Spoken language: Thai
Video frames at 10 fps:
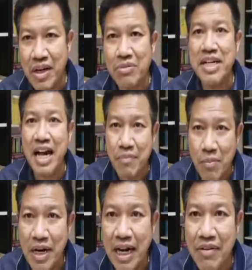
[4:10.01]
เขาแจ้งผ
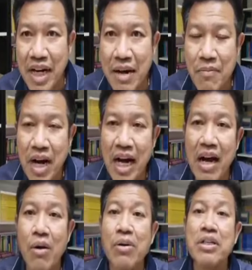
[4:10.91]
มมาแล้วนะครับว่า
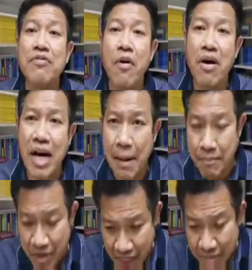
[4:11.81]
เขาก็จะฟ้องกลั
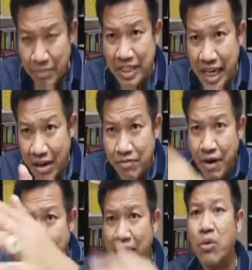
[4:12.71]
บไปทาง
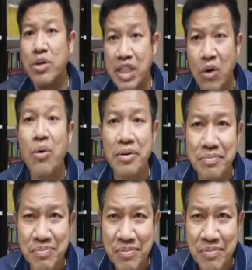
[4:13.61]
ฝ่ายคุณจรูน